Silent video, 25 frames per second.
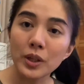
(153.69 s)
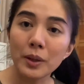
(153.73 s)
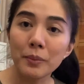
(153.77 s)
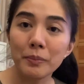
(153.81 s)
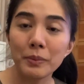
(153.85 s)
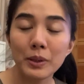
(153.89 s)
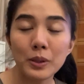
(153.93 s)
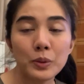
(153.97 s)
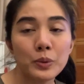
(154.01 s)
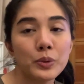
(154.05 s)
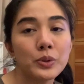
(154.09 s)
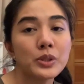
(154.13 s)
na
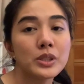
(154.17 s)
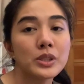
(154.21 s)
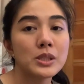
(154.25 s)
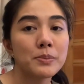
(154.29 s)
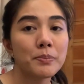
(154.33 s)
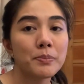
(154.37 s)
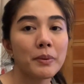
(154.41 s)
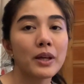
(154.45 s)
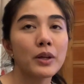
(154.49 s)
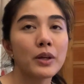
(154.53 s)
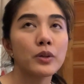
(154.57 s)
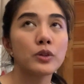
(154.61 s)
balloons.
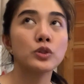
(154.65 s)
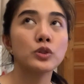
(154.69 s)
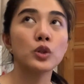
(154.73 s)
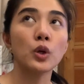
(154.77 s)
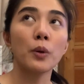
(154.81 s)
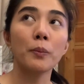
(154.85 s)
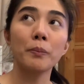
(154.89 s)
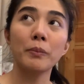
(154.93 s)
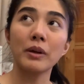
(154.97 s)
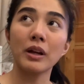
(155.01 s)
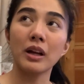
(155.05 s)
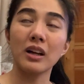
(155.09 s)
Pero
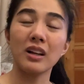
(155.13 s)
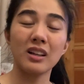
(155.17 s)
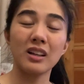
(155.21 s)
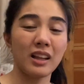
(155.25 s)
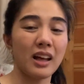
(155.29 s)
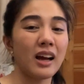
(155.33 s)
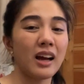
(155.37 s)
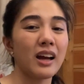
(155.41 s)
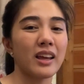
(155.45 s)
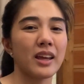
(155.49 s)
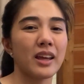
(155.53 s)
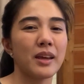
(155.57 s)
sobrang
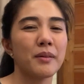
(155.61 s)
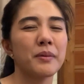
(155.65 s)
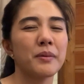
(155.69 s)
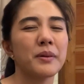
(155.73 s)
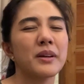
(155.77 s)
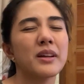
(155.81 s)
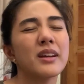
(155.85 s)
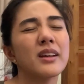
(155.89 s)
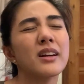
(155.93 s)
laki.